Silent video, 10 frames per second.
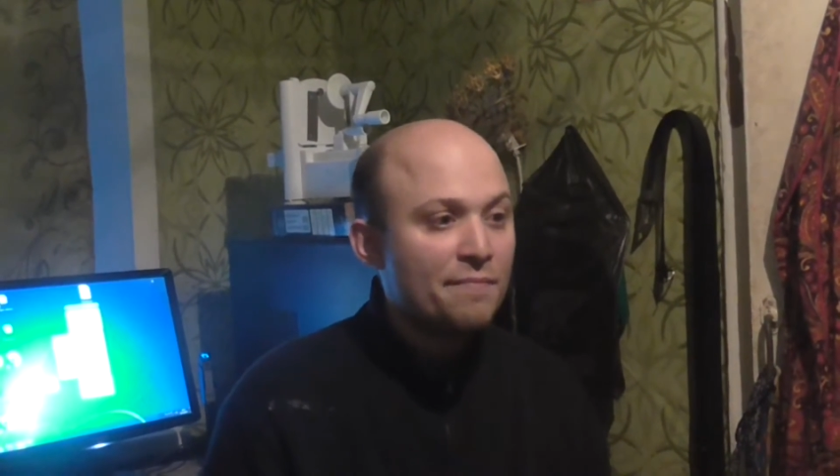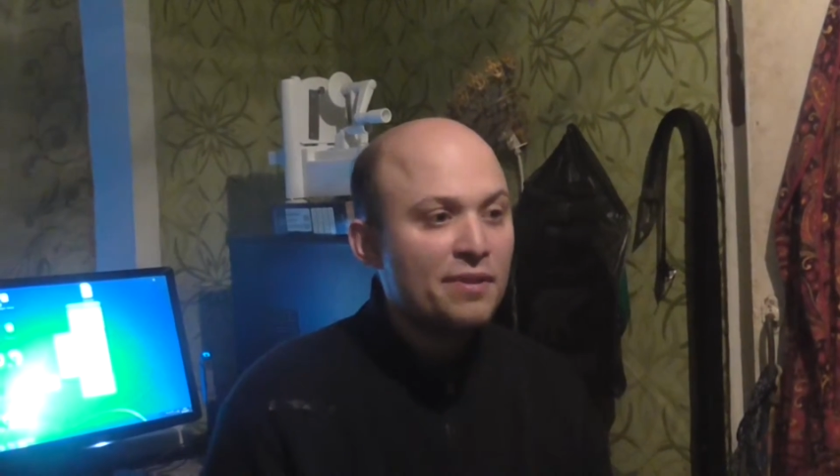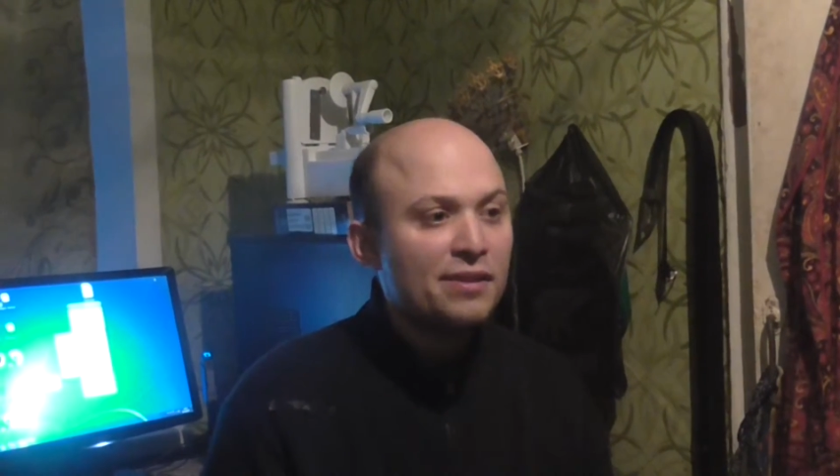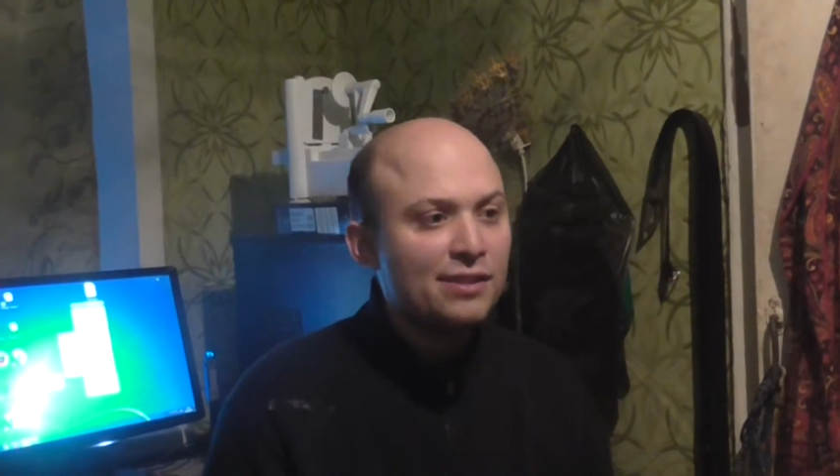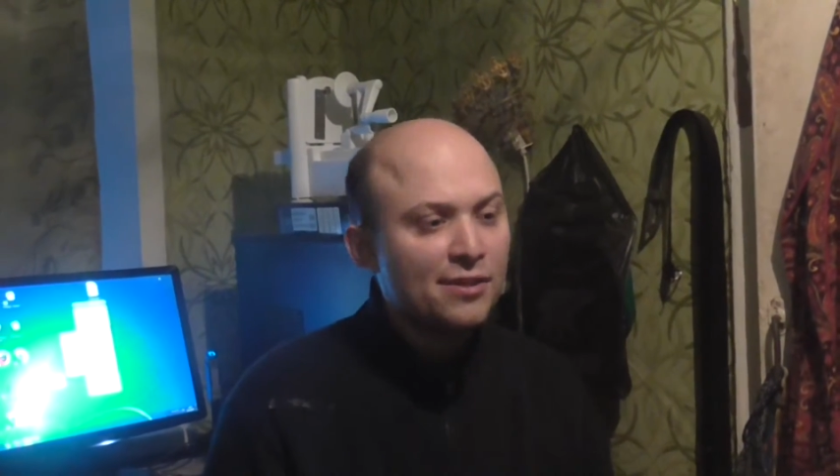
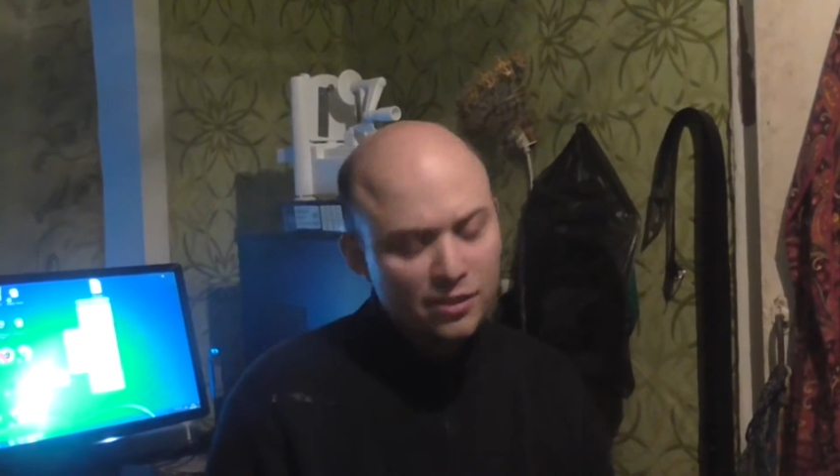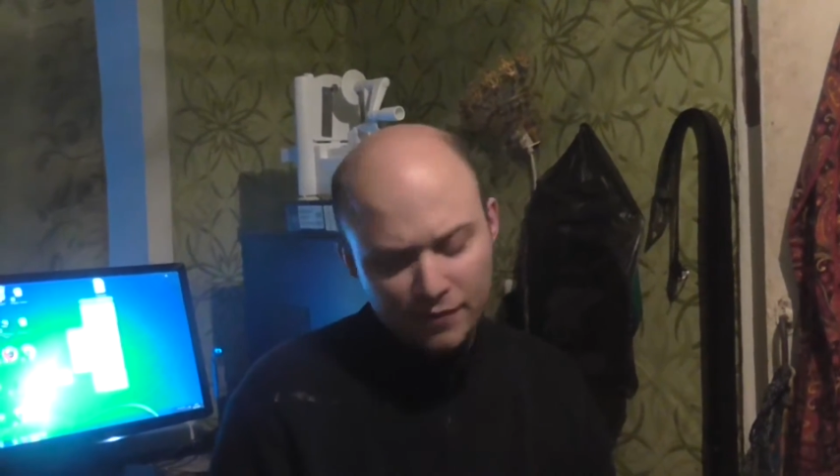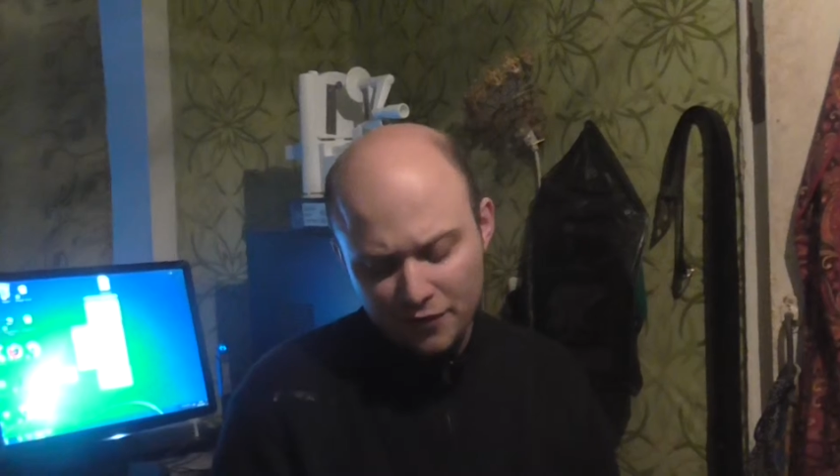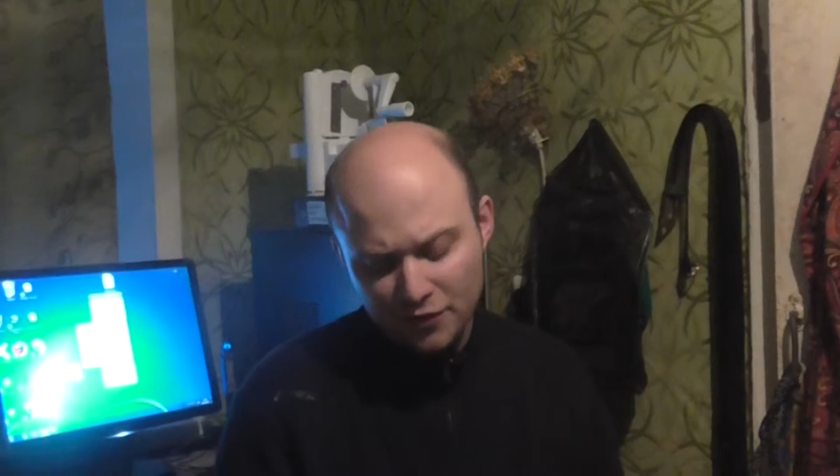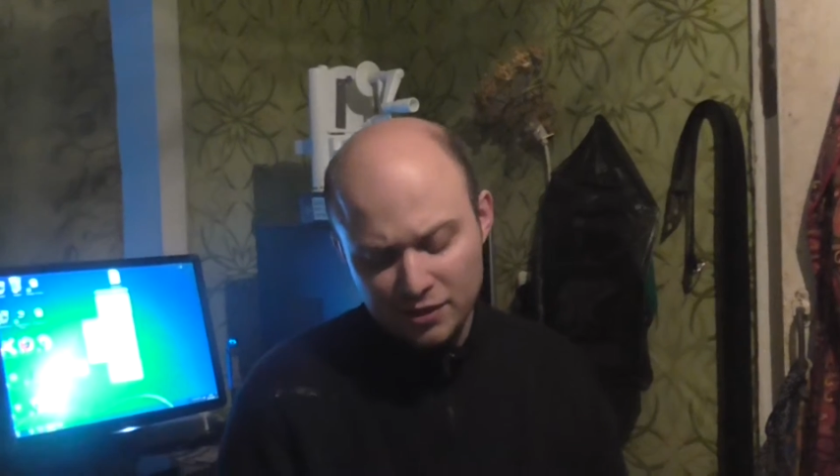
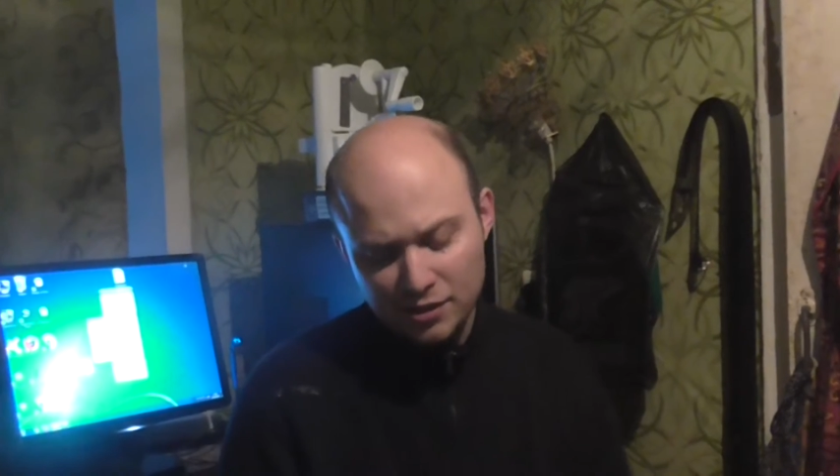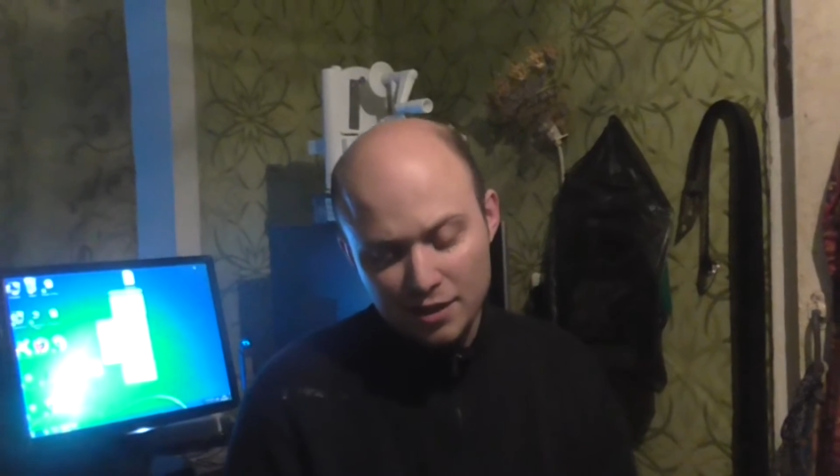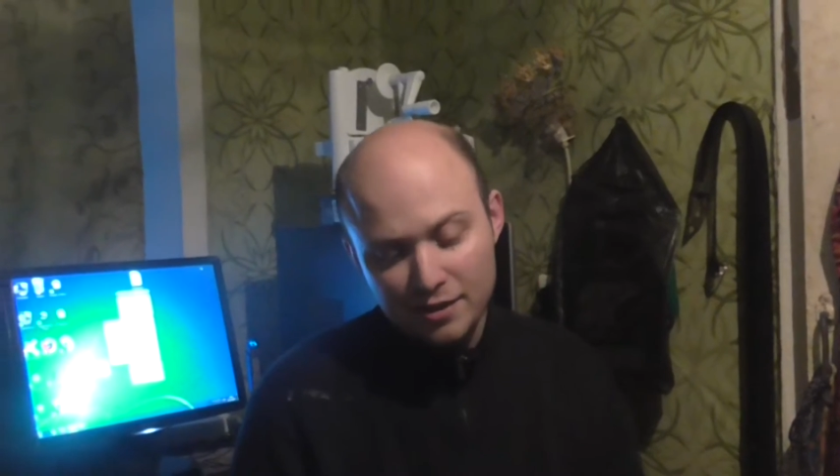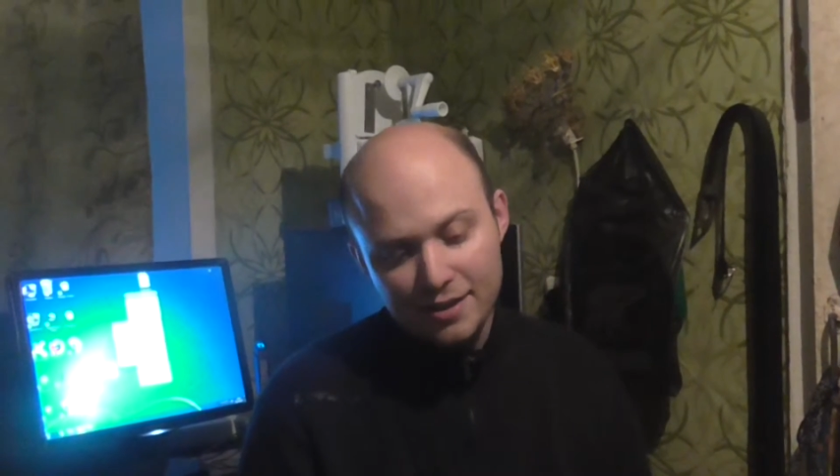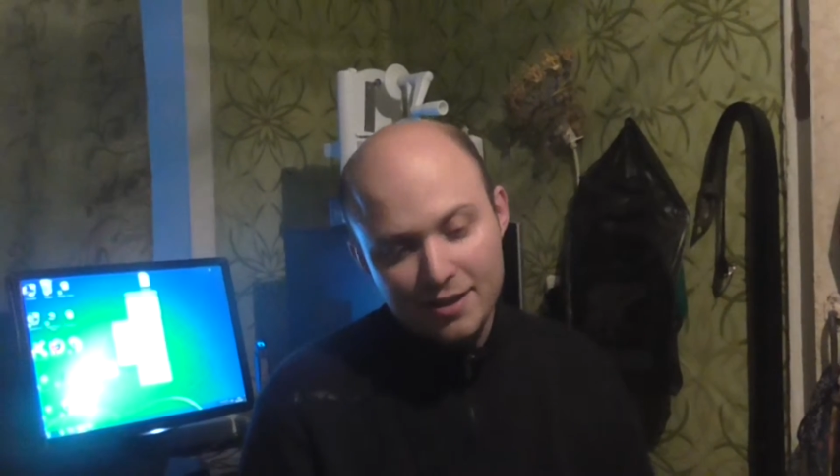Министерства
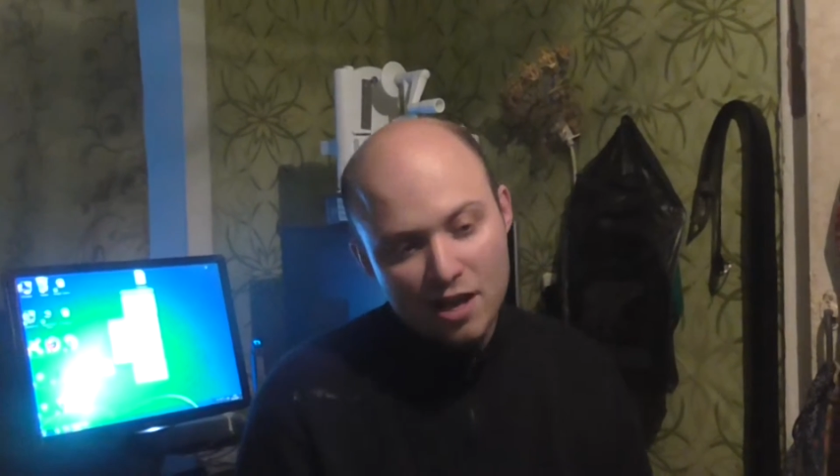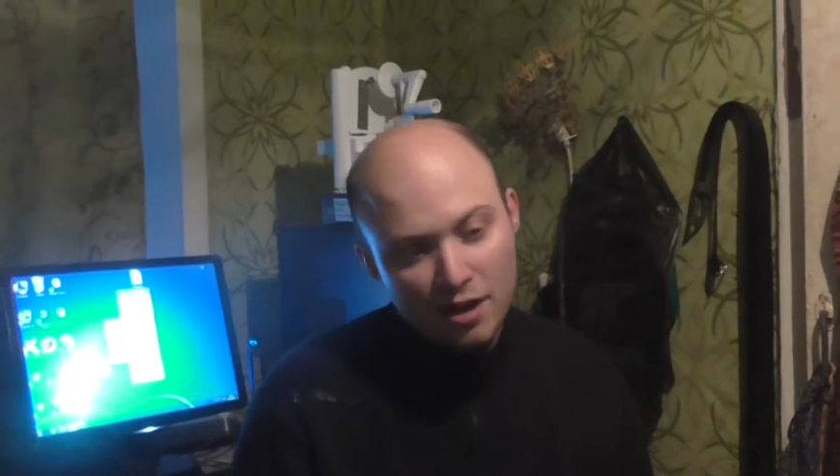иностранных дел